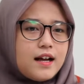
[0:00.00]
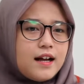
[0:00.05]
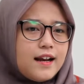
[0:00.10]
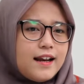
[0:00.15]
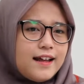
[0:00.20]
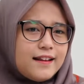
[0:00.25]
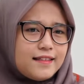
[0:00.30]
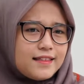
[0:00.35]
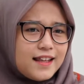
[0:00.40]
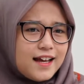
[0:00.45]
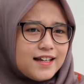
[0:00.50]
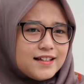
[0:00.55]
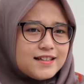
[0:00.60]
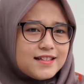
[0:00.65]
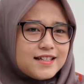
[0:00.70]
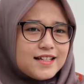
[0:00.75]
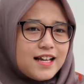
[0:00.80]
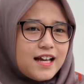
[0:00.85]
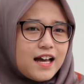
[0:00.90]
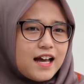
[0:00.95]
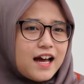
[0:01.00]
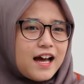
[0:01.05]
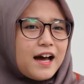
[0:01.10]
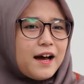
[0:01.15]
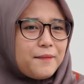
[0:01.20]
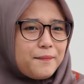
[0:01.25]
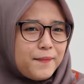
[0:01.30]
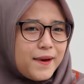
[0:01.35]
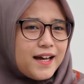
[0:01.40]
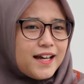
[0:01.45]
Lantas,
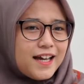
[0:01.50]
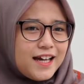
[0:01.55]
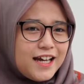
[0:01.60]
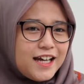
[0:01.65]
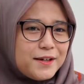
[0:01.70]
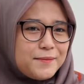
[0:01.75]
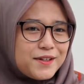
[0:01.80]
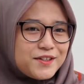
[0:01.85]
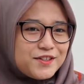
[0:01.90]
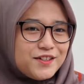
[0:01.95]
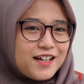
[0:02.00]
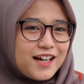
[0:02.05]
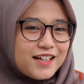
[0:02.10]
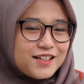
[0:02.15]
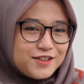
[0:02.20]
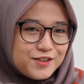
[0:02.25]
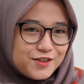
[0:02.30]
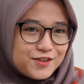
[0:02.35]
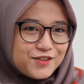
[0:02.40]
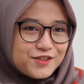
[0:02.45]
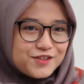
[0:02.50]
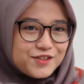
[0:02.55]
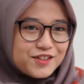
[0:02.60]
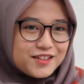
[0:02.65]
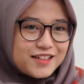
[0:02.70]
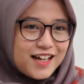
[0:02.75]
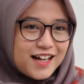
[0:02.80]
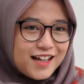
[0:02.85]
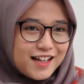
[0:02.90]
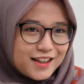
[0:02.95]
apa ya yang dimaksud dengan struktur
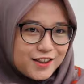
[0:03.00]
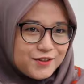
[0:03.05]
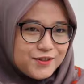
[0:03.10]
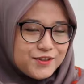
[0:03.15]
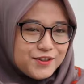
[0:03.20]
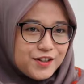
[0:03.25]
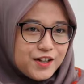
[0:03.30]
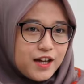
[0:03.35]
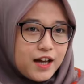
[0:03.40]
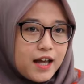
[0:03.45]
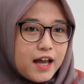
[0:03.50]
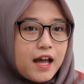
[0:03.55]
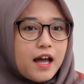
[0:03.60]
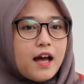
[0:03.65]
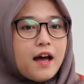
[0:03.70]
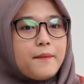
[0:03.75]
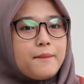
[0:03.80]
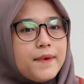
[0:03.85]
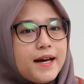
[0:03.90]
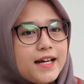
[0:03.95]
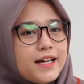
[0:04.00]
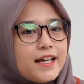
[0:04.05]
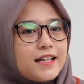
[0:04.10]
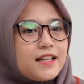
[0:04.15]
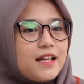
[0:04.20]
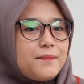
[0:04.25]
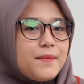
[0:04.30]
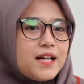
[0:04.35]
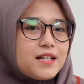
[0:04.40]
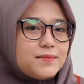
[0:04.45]
sosial itu? Mari
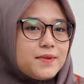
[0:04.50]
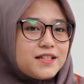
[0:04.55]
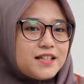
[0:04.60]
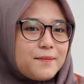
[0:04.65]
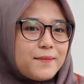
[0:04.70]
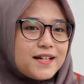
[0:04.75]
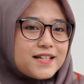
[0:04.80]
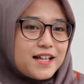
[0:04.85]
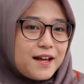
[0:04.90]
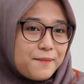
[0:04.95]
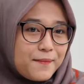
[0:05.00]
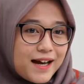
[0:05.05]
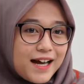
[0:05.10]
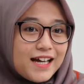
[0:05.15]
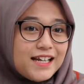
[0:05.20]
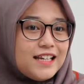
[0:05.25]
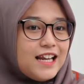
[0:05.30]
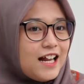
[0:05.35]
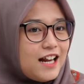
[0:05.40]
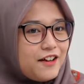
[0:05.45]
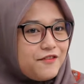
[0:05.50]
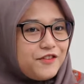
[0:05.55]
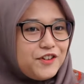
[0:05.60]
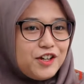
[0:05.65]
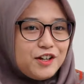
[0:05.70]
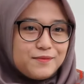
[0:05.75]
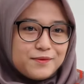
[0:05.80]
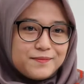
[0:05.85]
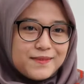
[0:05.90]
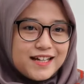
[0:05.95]
kita bahas bersama-sama dalam
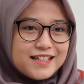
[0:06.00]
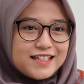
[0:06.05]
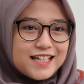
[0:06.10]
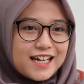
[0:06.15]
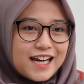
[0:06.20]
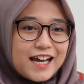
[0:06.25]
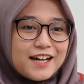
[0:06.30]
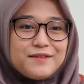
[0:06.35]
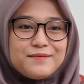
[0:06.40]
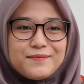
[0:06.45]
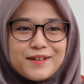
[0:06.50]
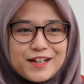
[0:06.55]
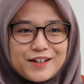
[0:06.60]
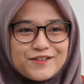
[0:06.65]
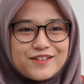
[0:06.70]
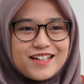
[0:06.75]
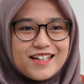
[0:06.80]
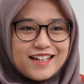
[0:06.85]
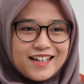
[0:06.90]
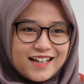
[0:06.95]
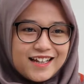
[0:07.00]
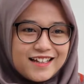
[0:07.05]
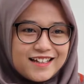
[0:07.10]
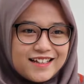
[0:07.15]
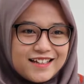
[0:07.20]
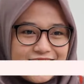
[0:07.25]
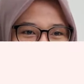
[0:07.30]
video pembelajaran berikut ini.